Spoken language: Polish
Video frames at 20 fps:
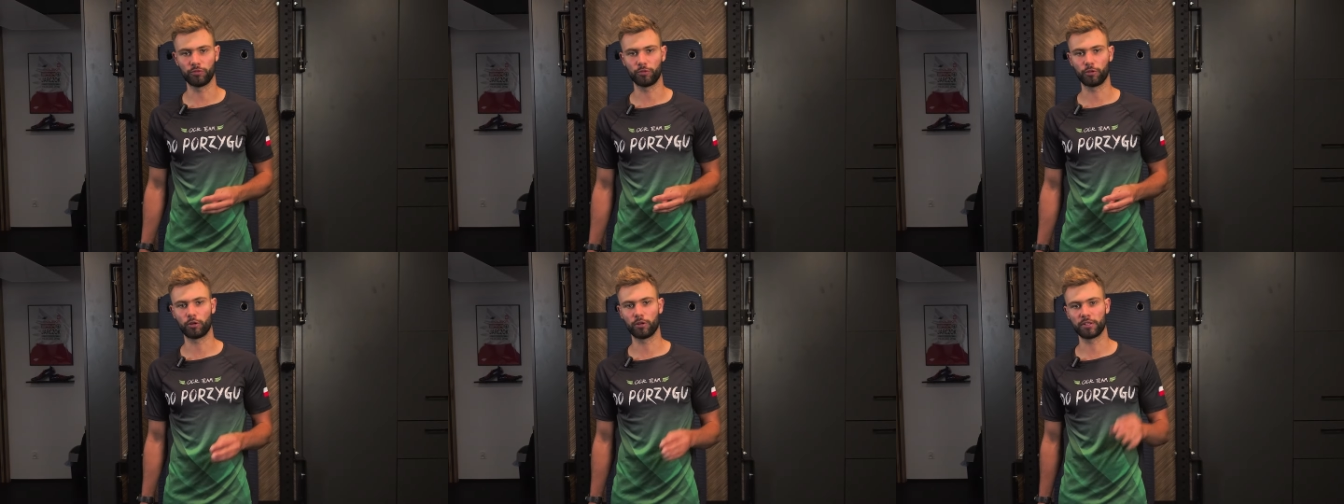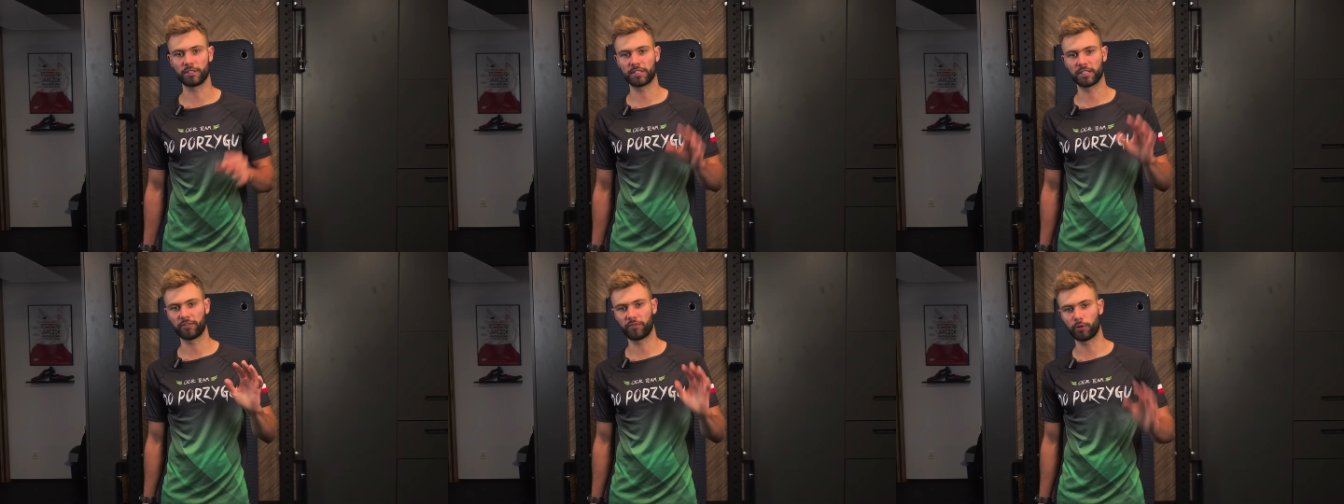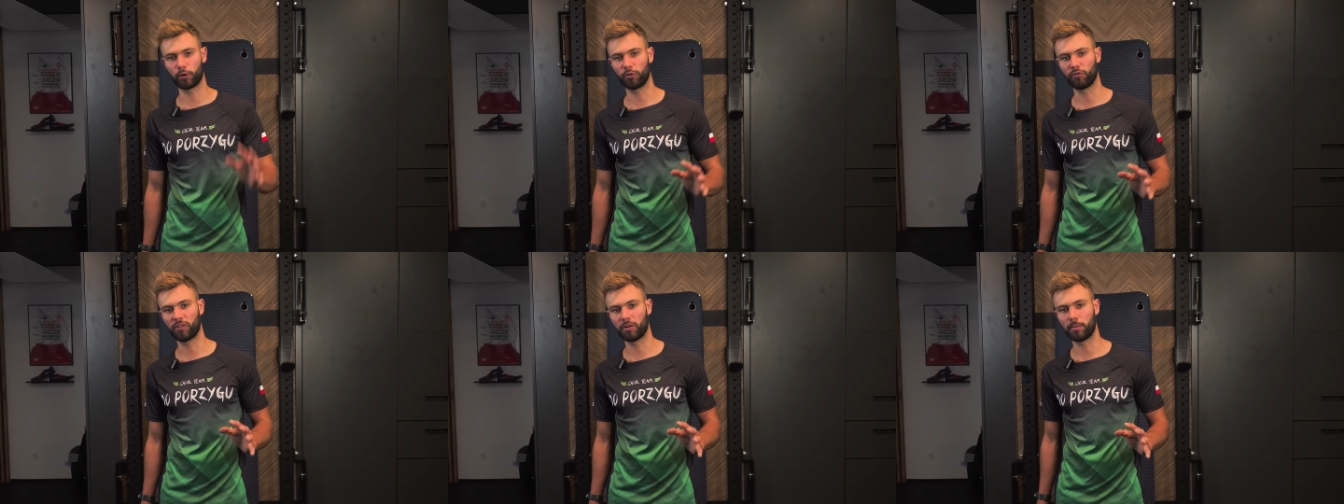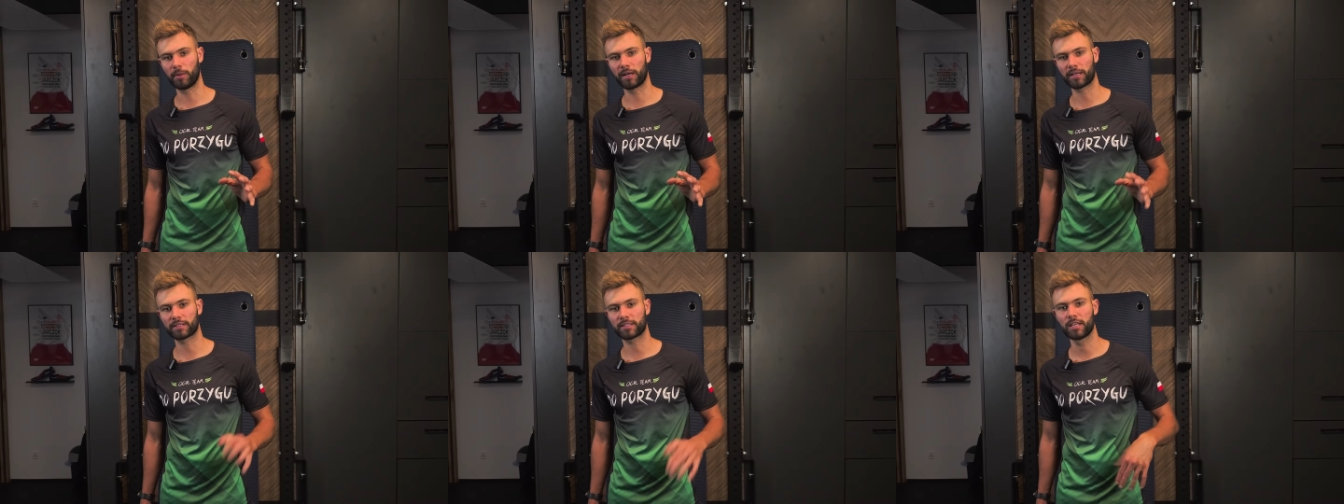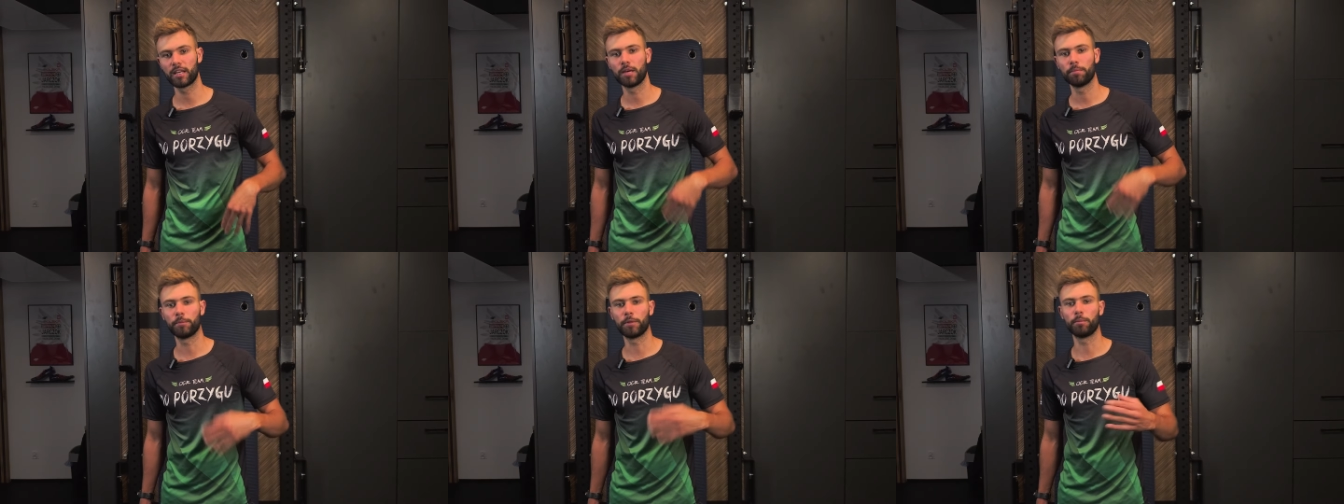w okolice V2 Max,
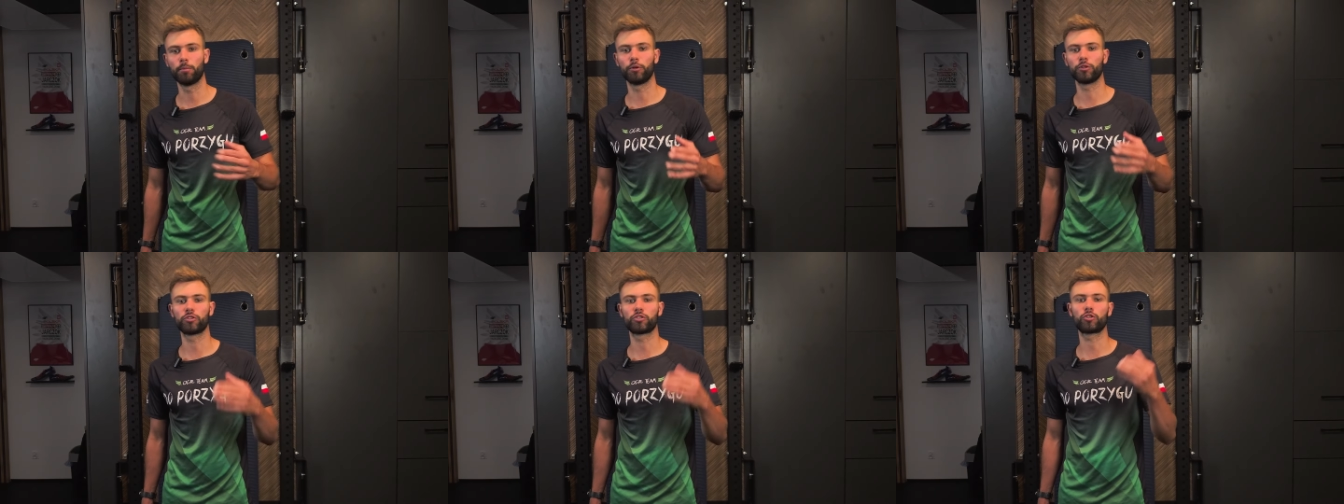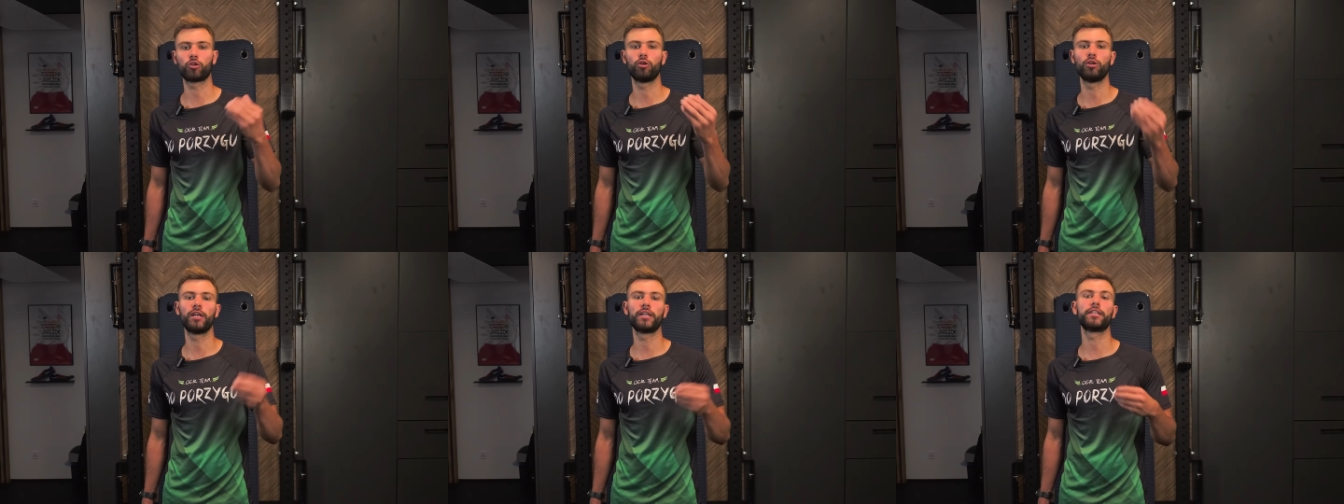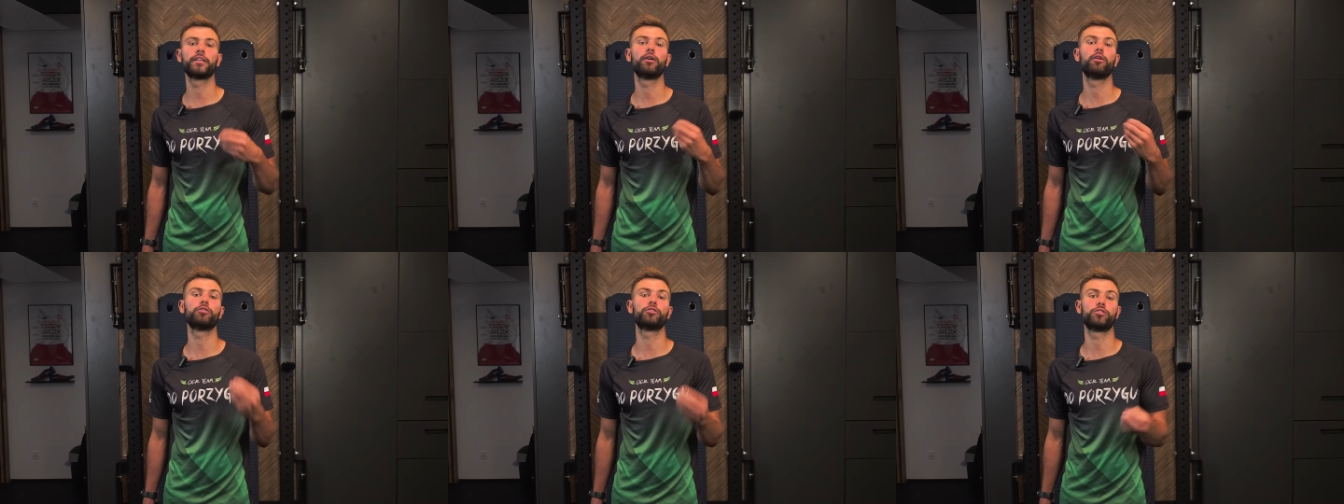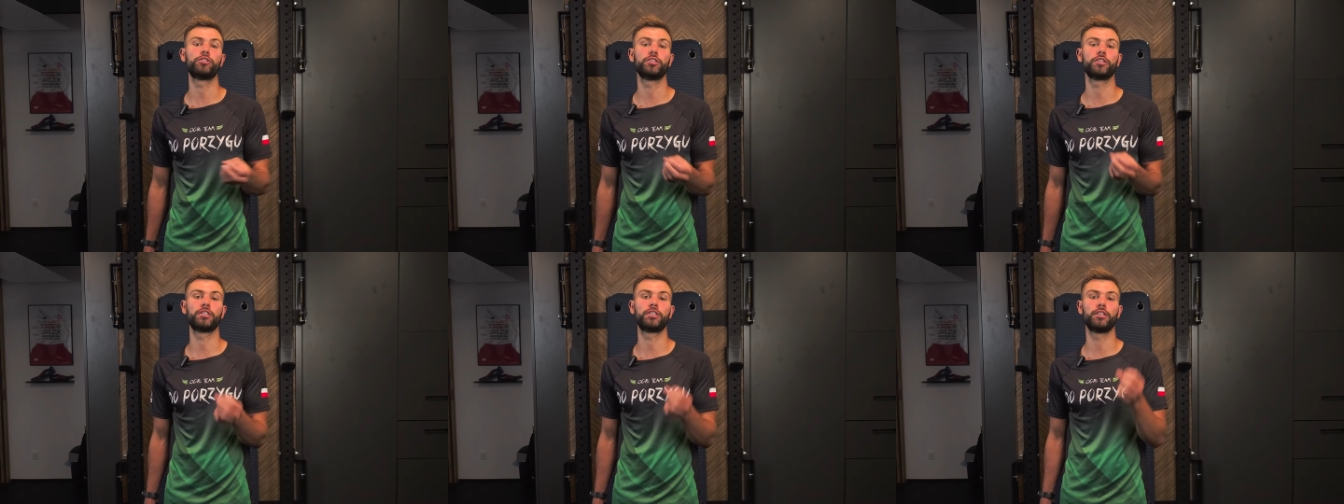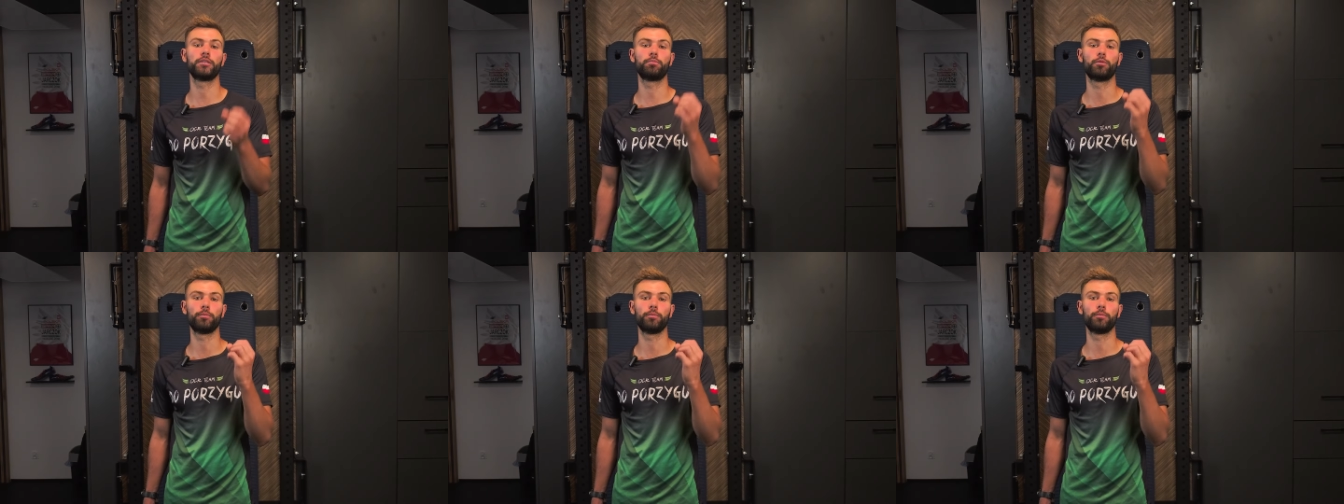mimo iż kolejne odcinki